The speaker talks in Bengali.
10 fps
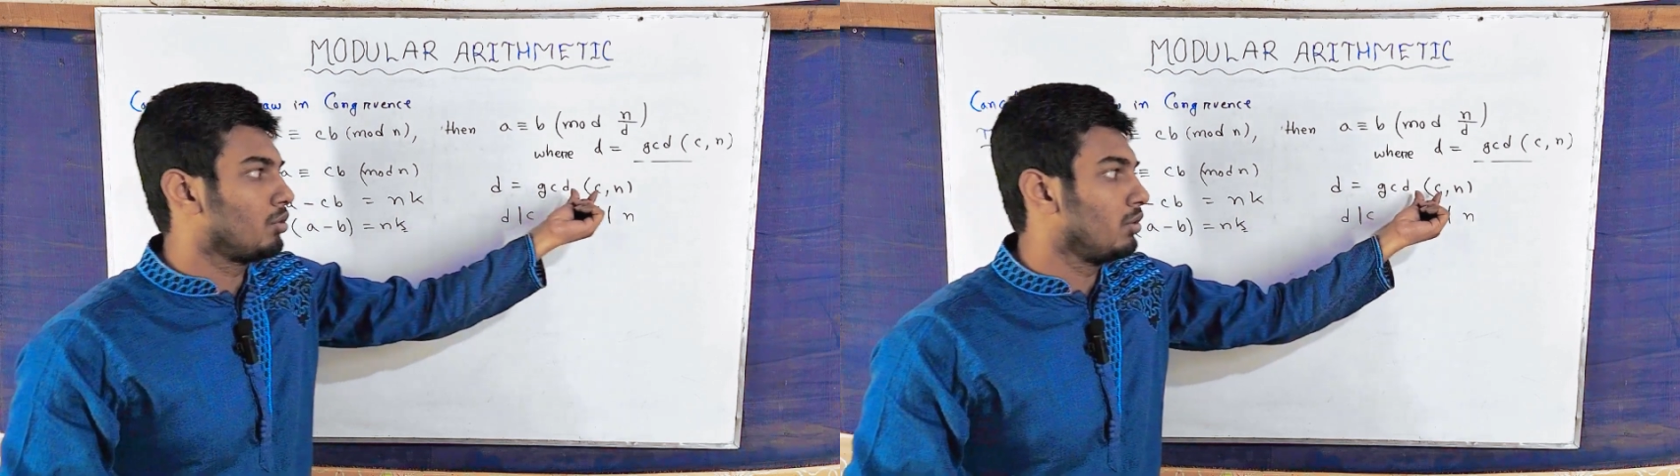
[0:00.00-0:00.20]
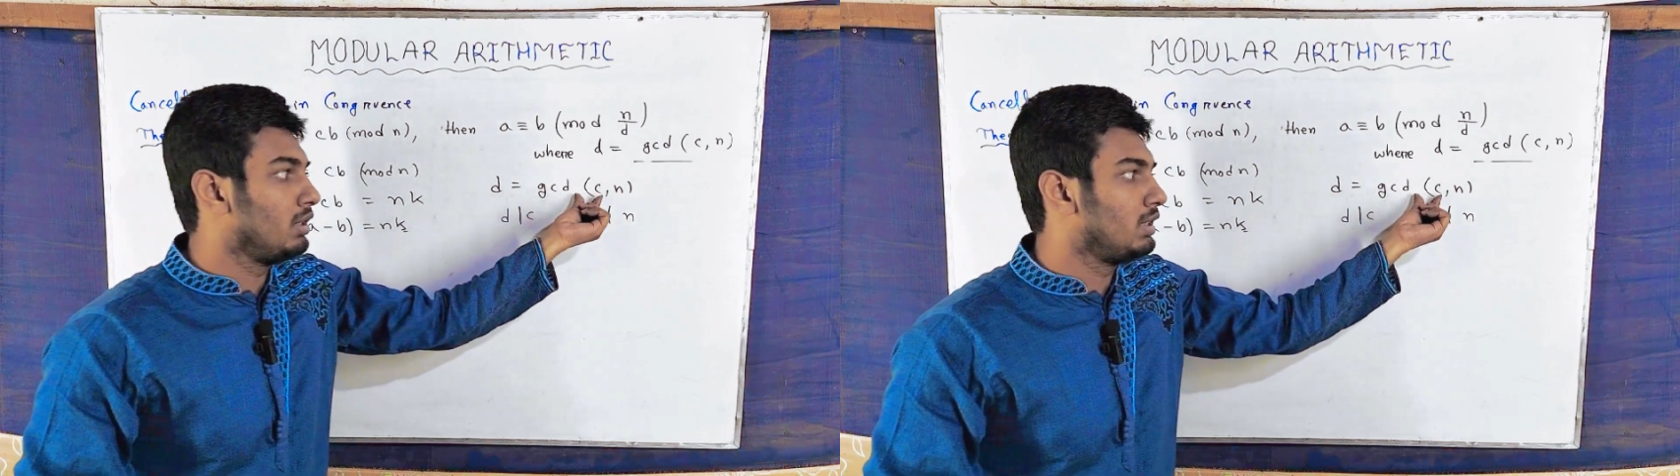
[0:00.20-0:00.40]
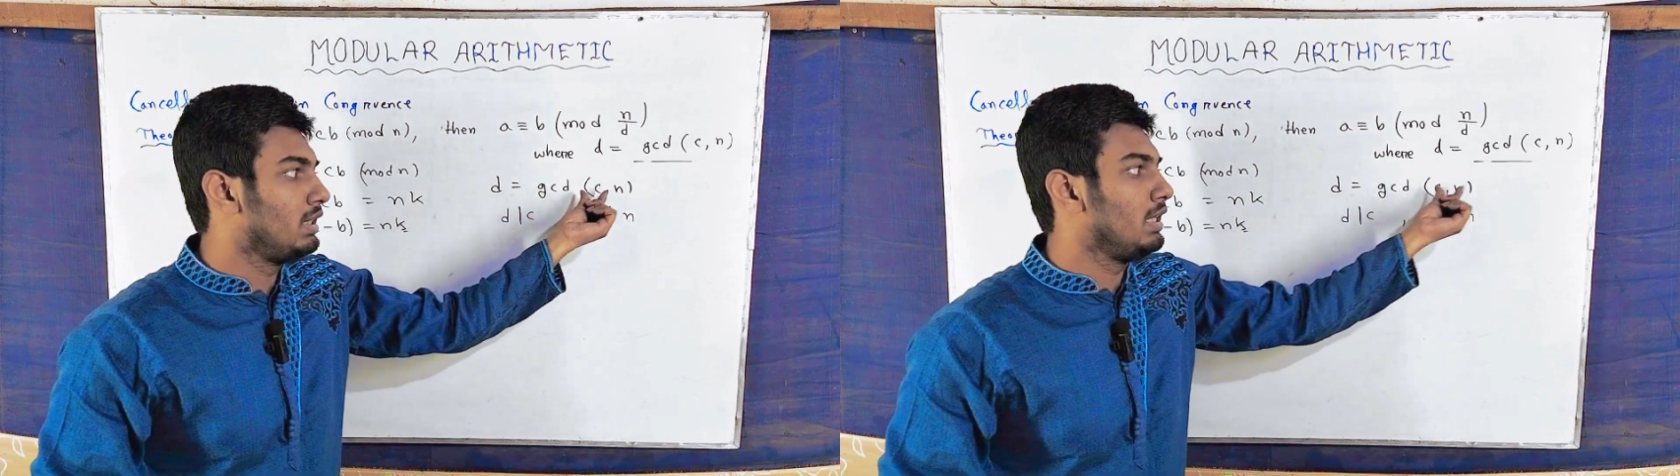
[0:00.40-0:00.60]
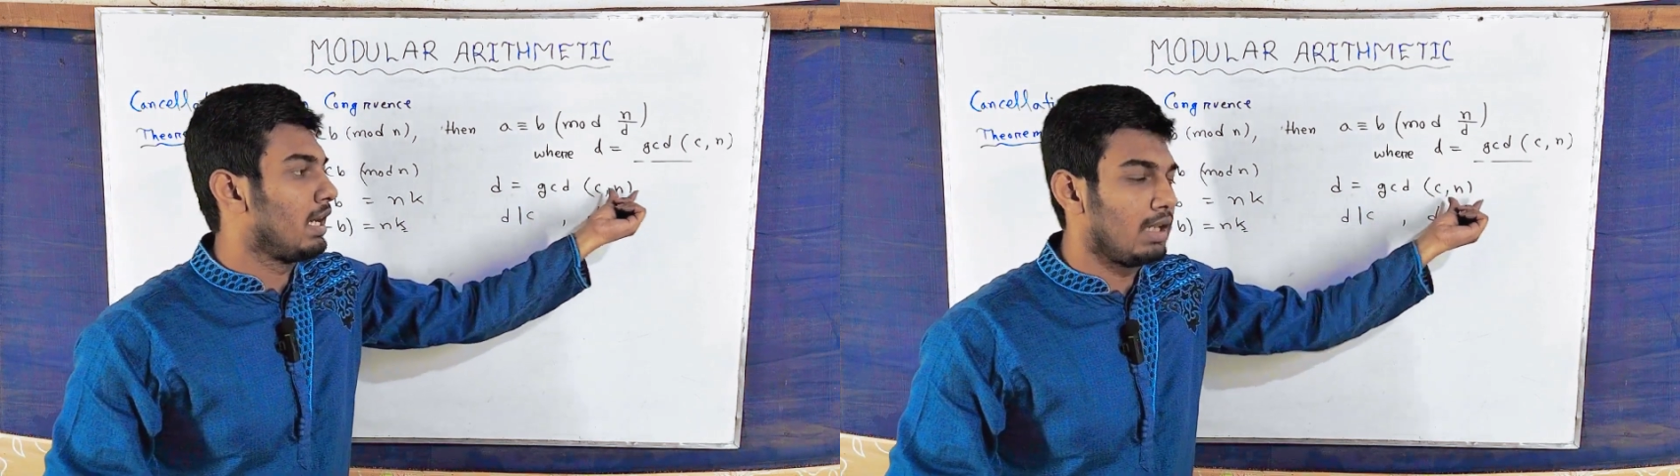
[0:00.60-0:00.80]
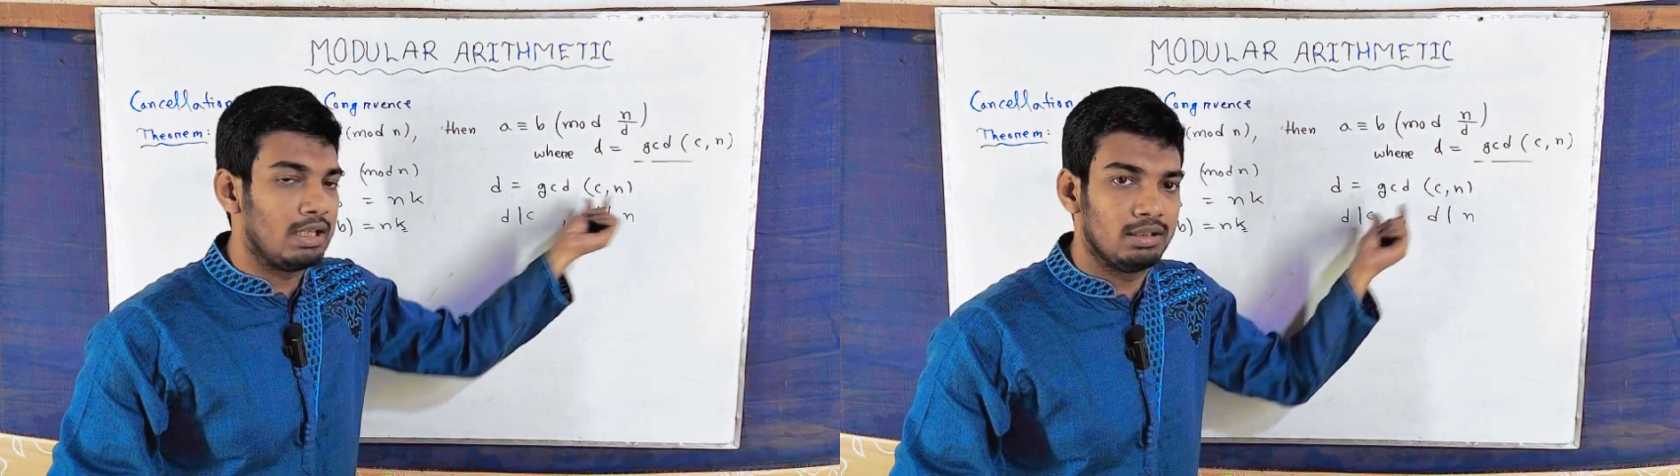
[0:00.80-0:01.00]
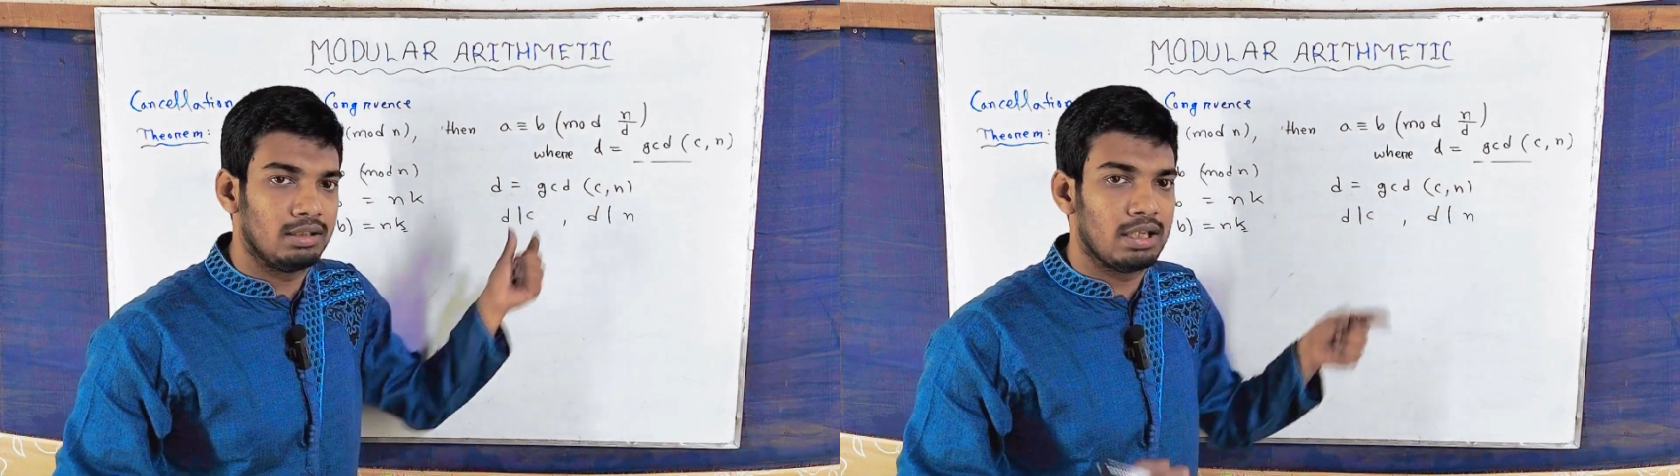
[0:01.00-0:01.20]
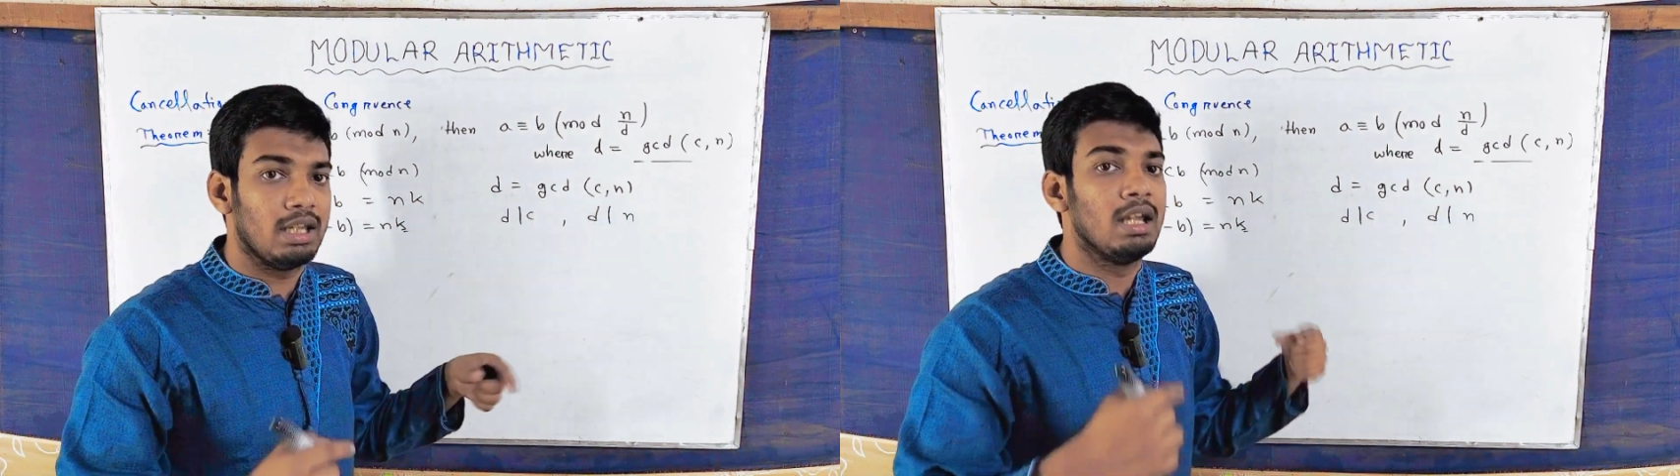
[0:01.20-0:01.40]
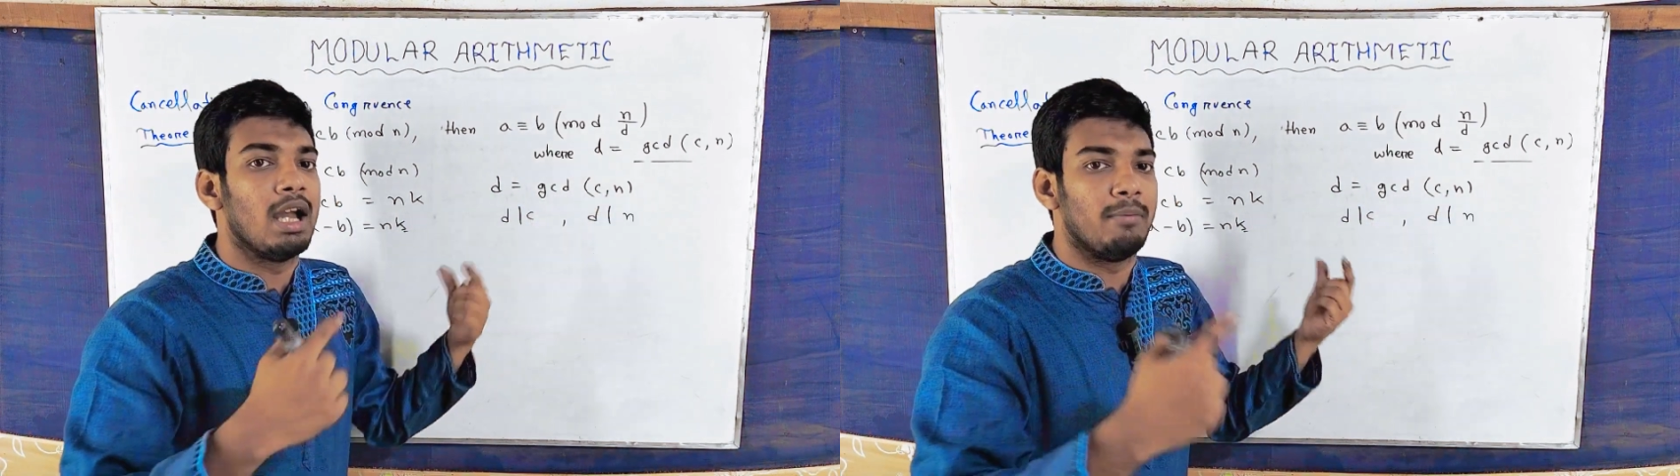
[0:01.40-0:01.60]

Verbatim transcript: অবশ্যই সি আর এন কে